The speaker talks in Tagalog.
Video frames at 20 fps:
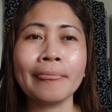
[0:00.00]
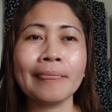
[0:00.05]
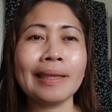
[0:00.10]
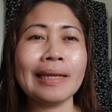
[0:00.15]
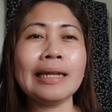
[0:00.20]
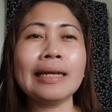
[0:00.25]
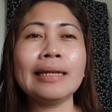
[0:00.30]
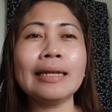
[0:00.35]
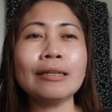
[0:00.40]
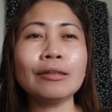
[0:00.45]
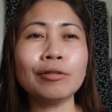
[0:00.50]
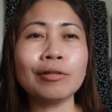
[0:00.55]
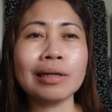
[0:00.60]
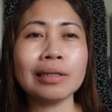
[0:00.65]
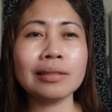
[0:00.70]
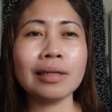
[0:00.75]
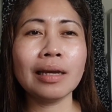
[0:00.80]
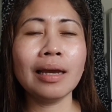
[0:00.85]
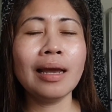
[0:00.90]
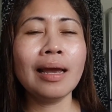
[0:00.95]
Tiningnan ko
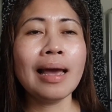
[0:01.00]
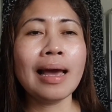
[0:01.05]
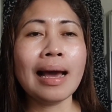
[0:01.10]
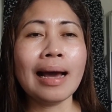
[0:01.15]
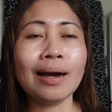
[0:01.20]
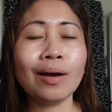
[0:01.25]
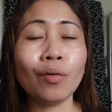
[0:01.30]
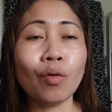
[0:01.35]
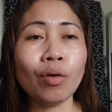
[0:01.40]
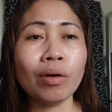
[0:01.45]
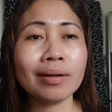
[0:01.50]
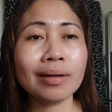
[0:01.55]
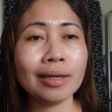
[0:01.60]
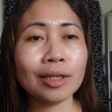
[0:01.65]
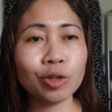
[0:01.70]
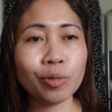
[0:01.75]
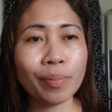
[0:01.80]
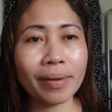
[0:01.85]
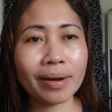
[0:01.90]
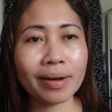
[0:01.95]
kasi ang work
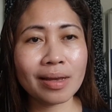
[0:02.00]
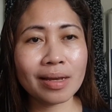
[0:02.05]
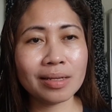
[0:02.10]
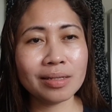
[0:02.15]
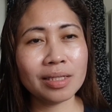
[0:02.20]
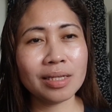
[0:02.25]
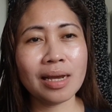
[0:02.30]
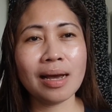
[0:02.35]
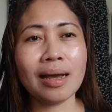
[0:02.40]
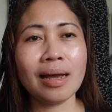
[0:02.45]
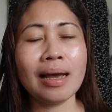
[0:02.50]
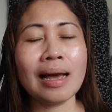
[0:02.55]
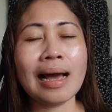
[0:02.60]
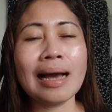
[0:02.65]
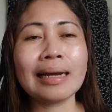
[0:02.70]
experience niya.